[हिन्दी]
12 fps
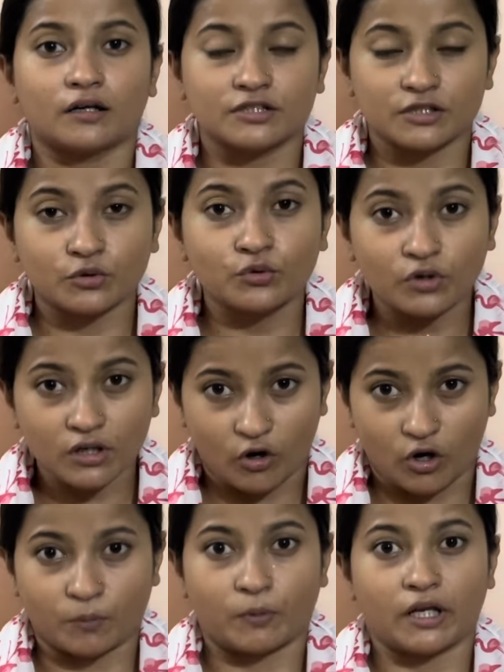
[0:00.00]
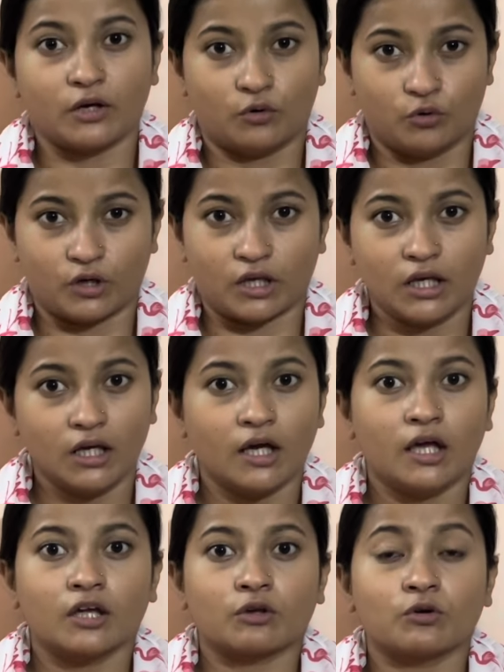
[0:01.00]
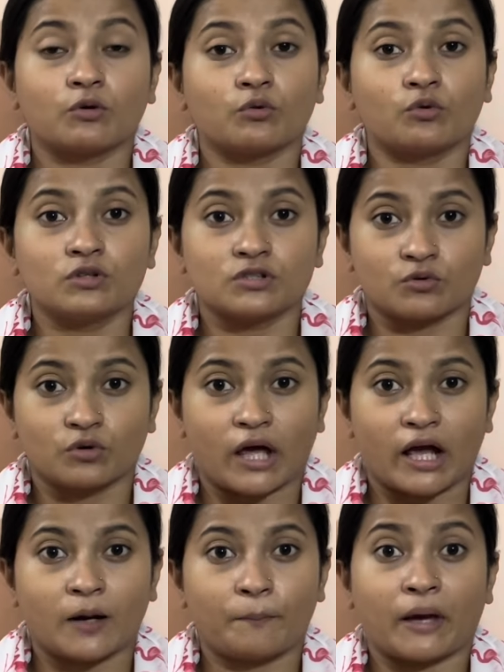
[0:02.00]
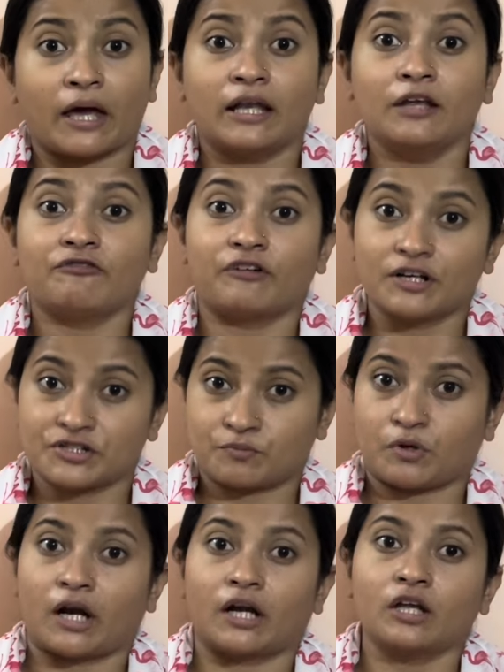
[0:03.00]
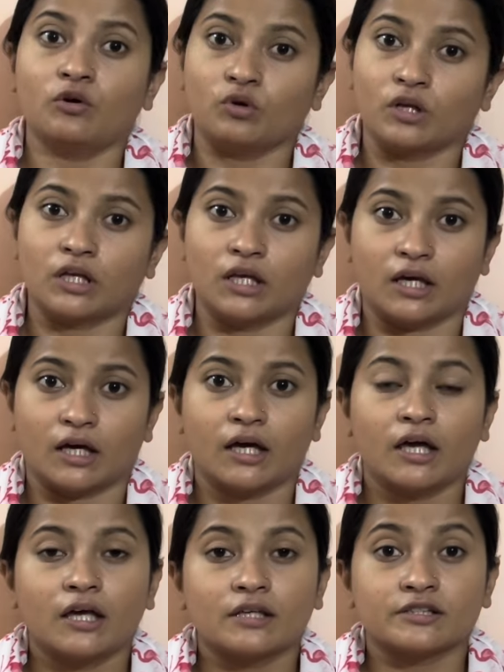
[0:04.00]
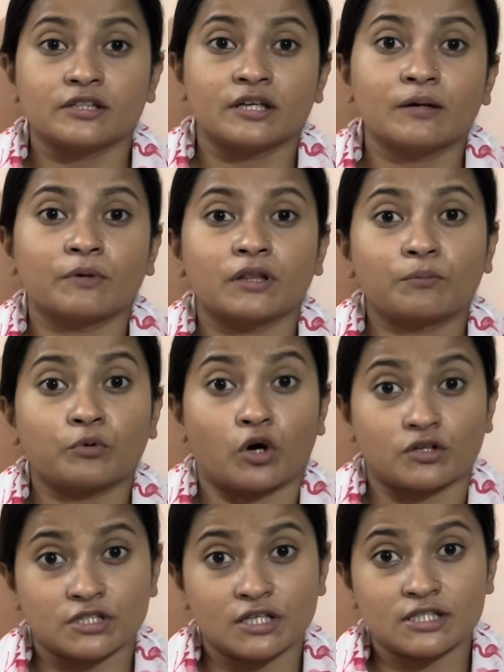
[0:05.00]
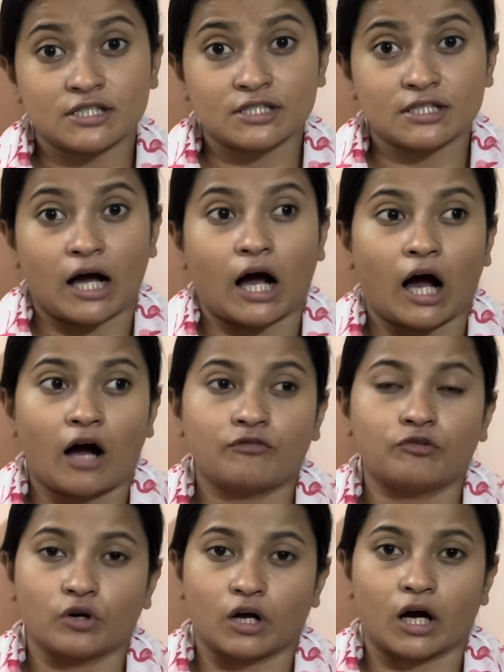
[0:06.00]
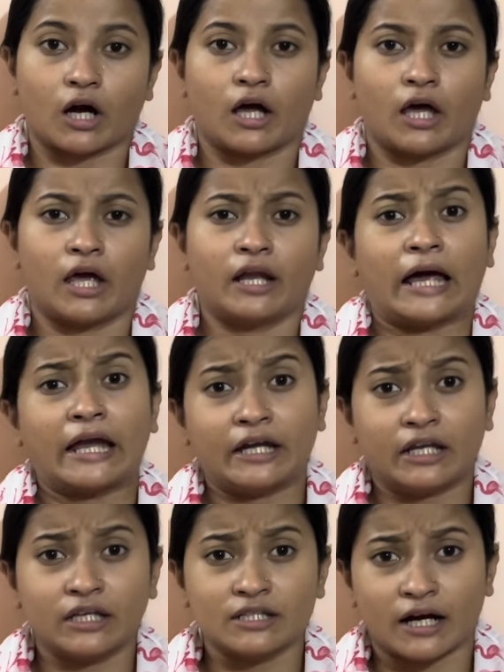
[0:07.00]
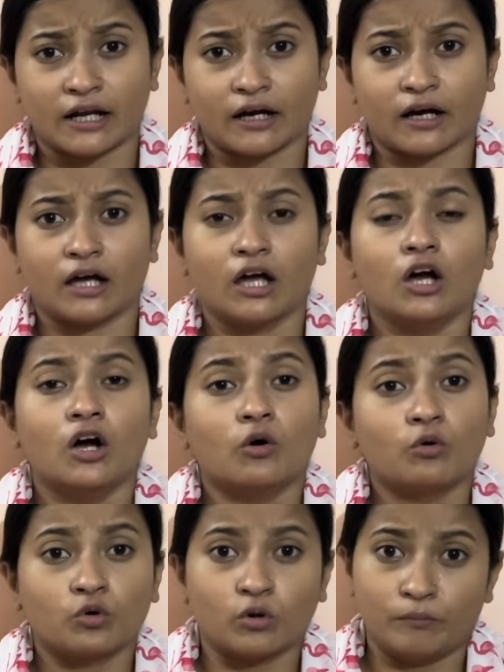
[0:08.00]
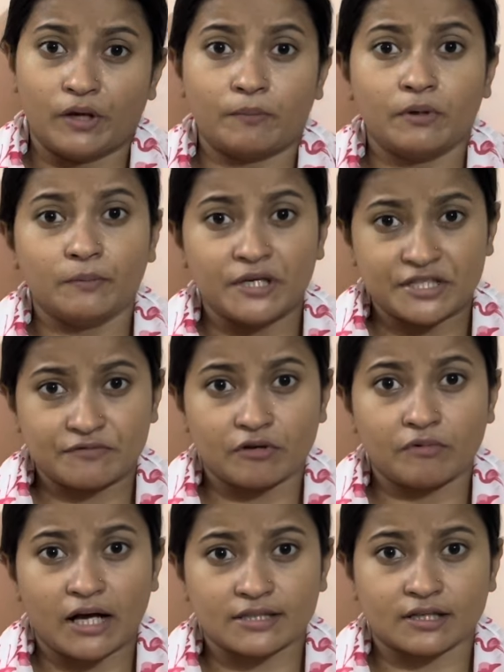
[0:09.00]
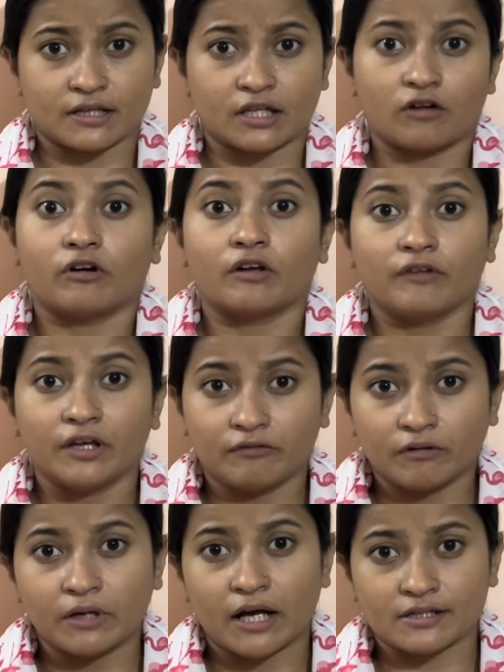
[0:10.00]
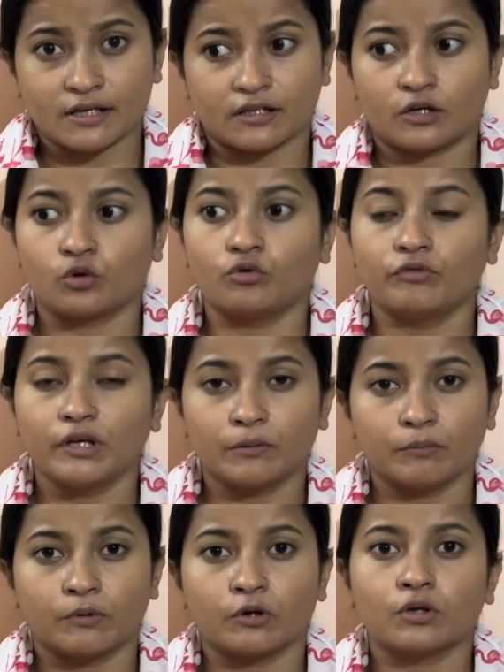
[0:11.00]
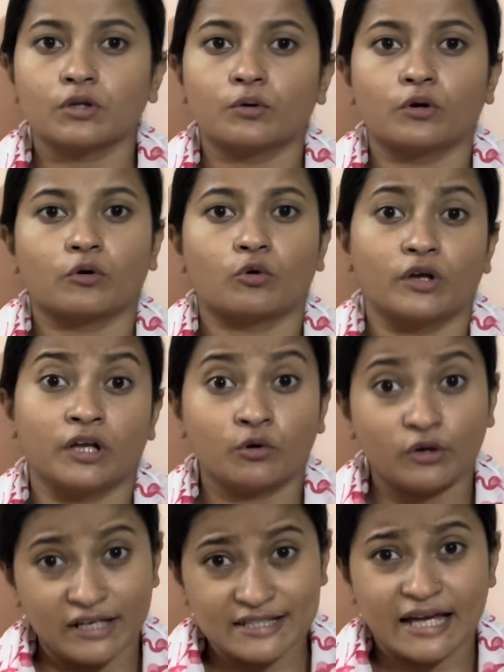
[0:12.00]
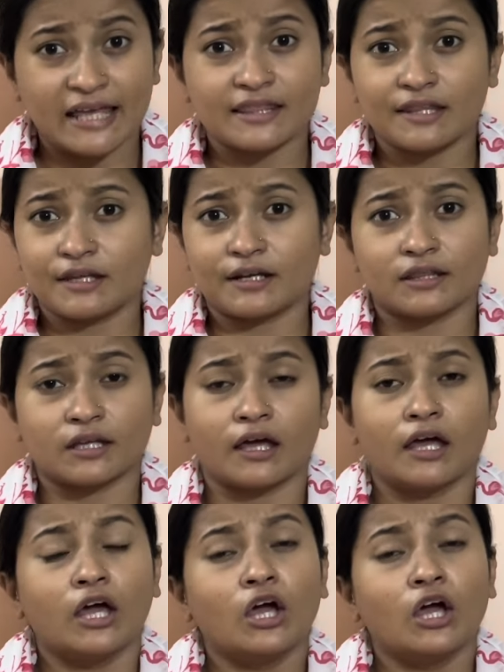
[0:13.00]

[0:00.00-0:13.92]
ज़रूर ऑन होगी क्योंकि उनको ज़रूर आएगा पहली फर्स्ट प्रायरिटी उनकी है जिनके मतलब प्रोसेस हाफ हो रखा है नाइन्टी जा रखा है उनको मे बी बीच में भी आ सकता है वन वीक में भी आ सकता है टू वीक में क्योंकि देखो कोई ना कोई रिज़ाइन देते रहता है